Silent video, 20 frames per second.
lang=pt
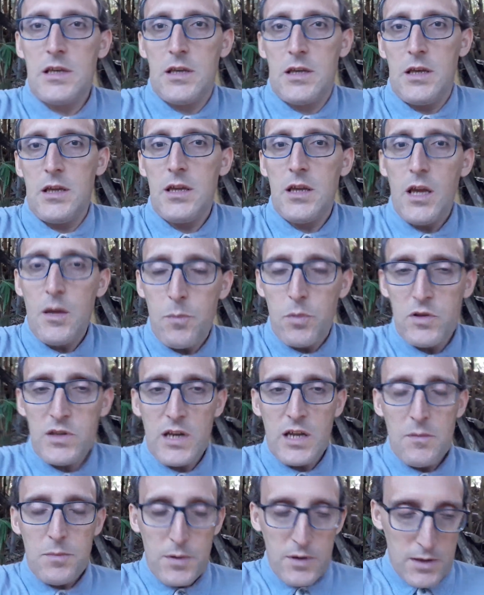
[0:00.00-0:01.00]
que ninguém
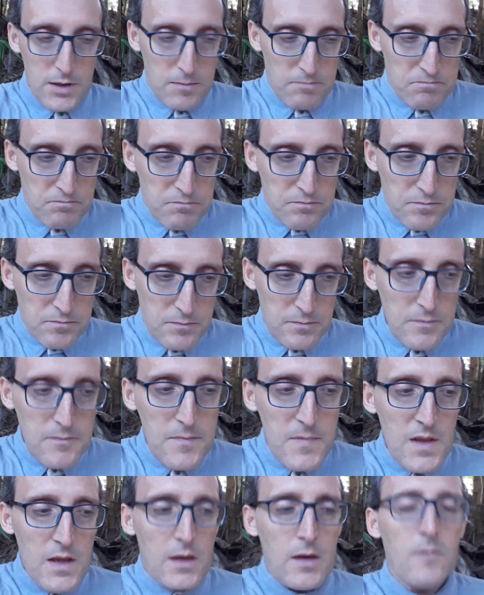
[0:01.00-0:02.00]
poderá impedir.
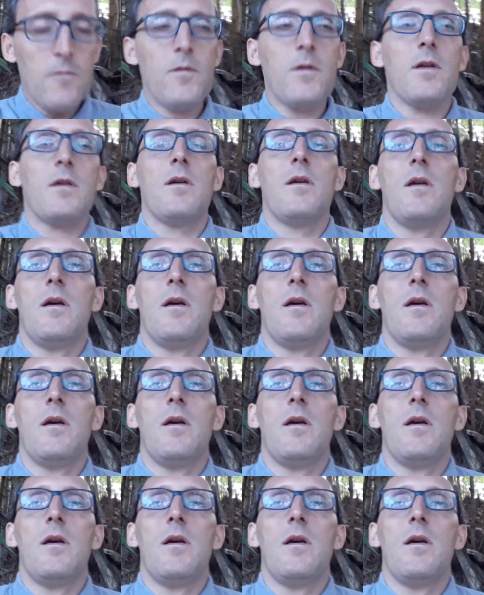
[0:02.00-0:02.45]
Enfim,